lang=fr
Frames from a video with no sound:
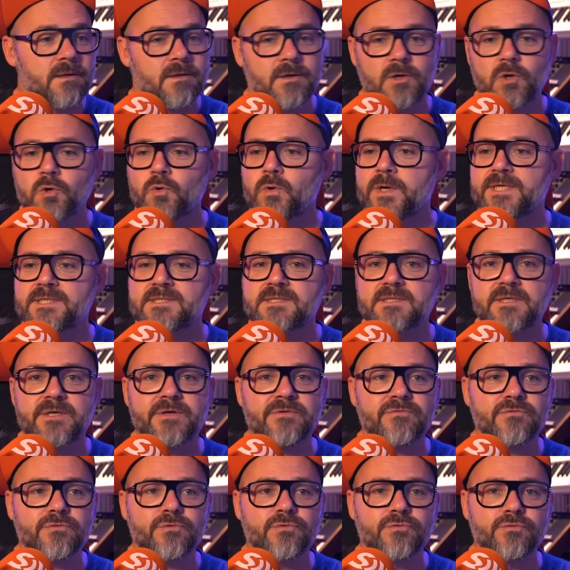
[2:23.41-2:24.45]
L'OS
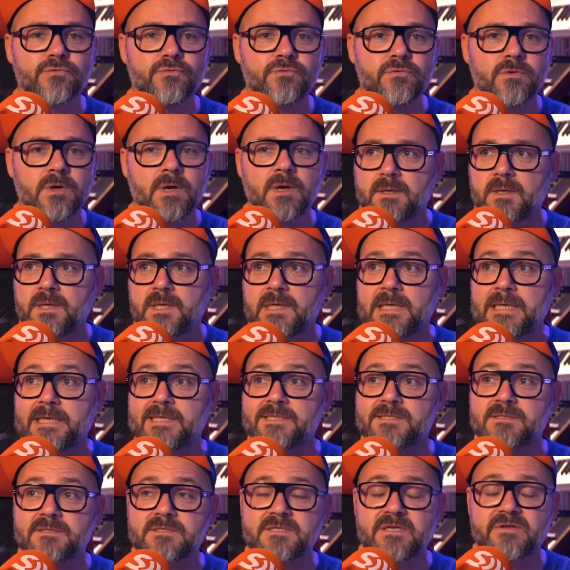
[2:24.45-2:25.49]
évolue et
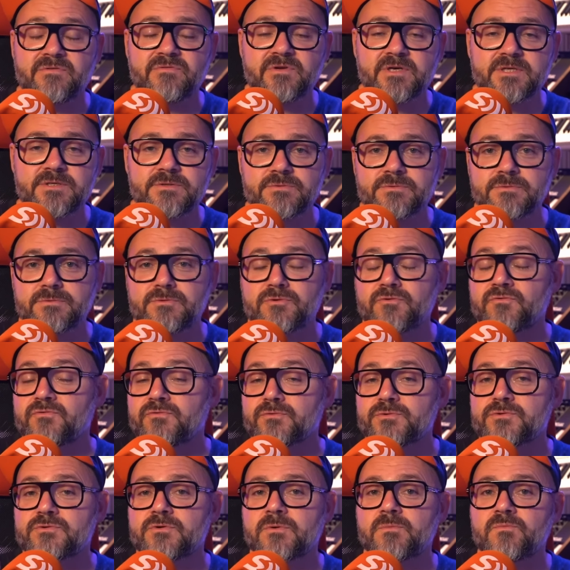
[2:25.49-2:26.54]
les anciennes versions ne
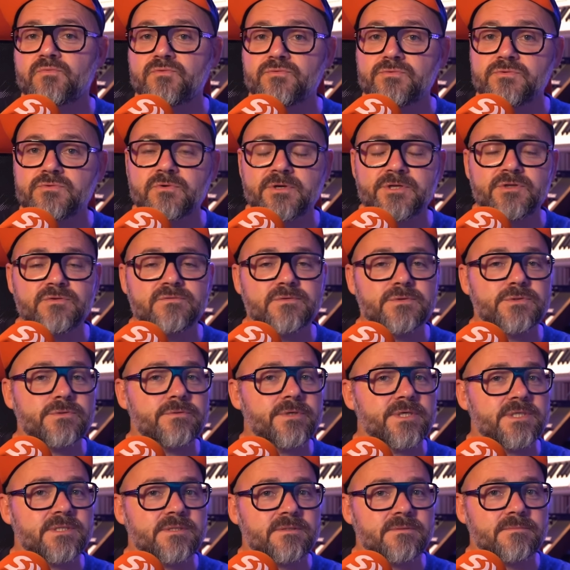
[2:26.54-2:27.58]
fonctionnent plus sur les nouveaux
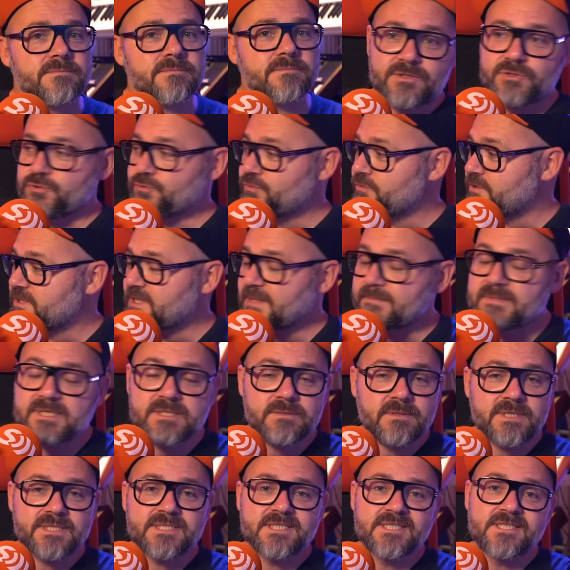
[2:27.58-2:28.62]
OS. Juste à ma
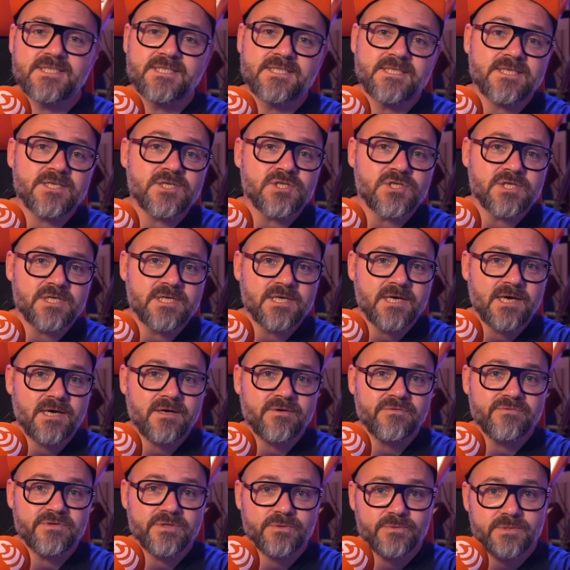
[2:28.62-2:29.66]
droite ici, j'ai
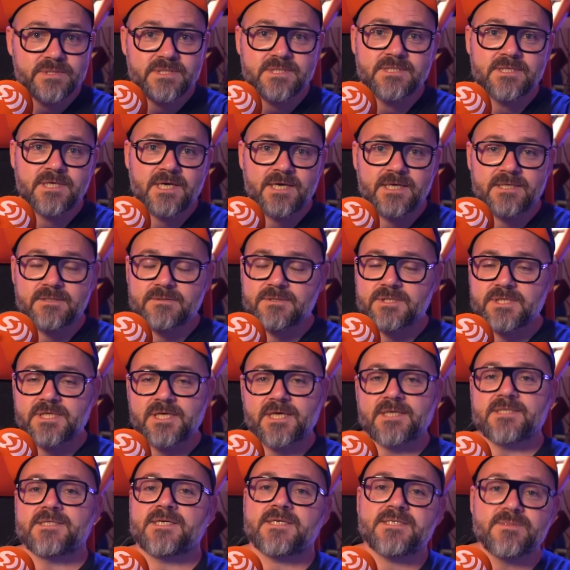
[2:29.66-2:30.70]
un virus TI de chez
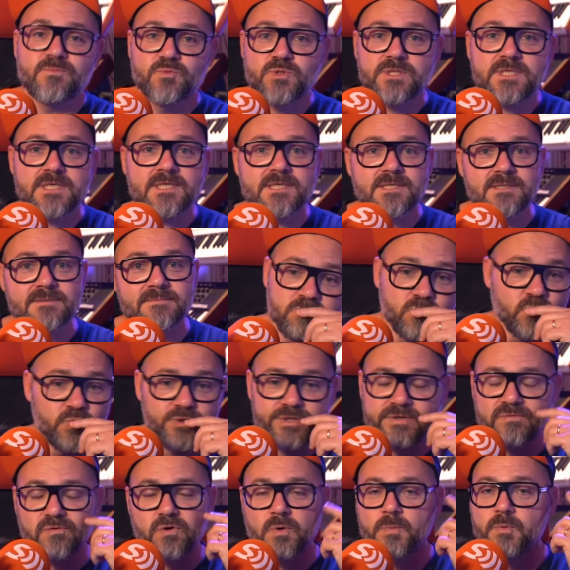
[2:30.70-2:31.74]
Access Music. Le
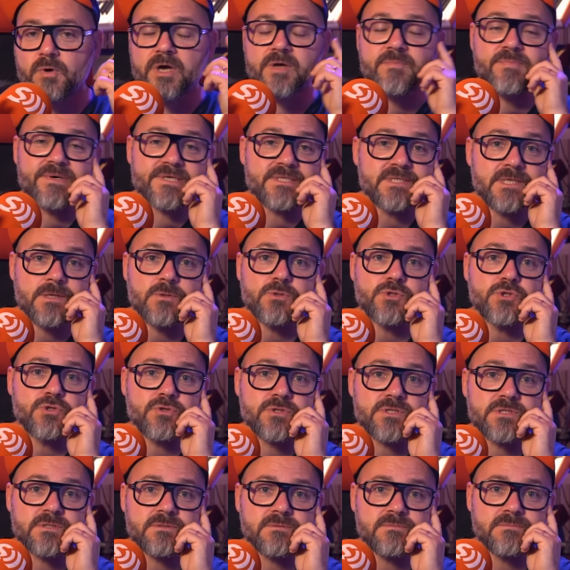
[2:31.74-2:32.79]
développeur est passé à autre
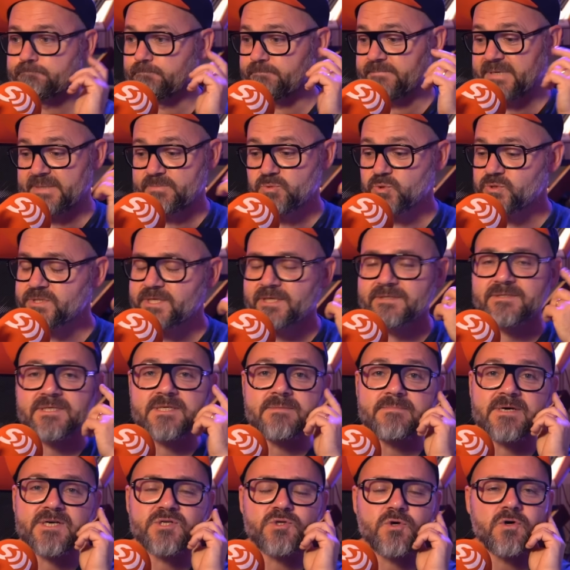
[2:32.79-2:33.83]
chose. Bah mon
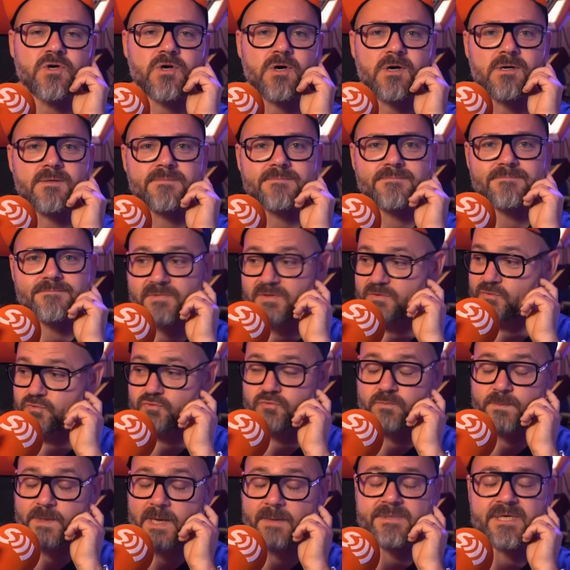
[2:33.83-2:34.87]
synthé marche encore.
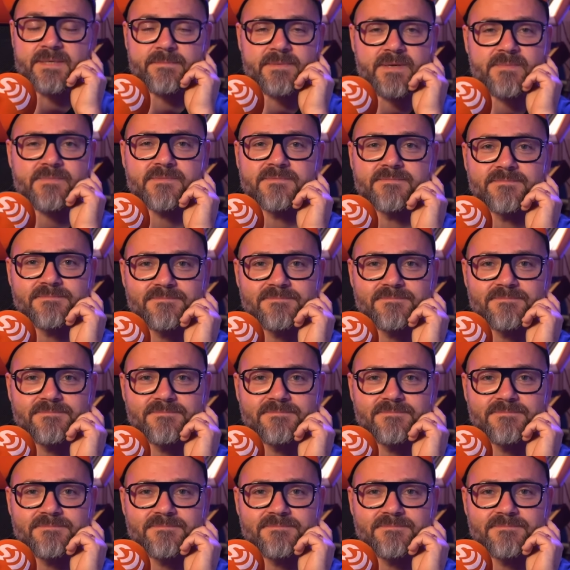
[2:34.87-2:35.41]
Super bien même.